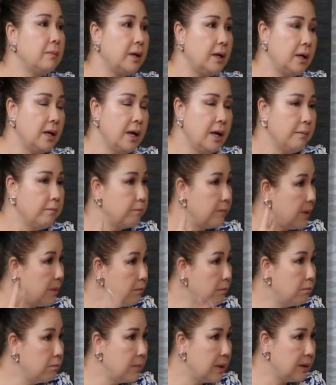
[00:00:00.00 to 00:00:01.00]
bị Đấy. bị
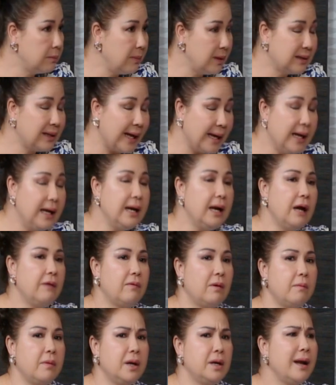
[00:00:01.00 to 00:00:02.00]
bị bị tấy lên
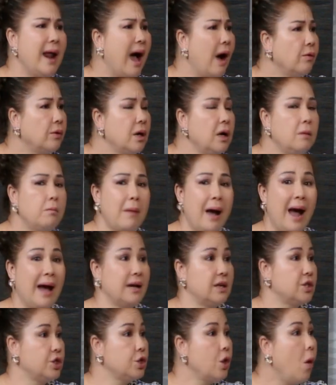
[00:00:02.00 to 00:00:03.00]
và bị đau nhức mà
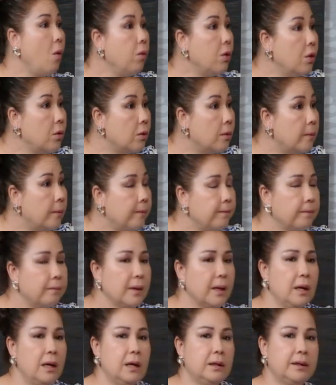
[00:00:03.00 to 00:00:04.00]
hành sốt luôn
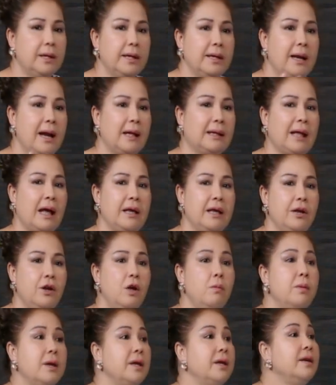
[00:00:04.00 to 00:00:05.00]
thì là tại vì
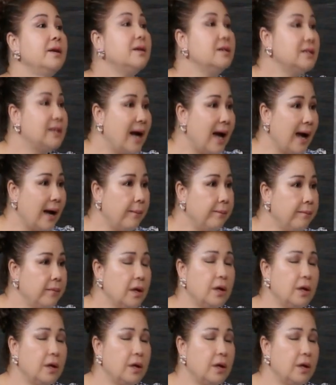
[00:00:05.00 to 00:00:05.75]
nó bị dư ra yeah.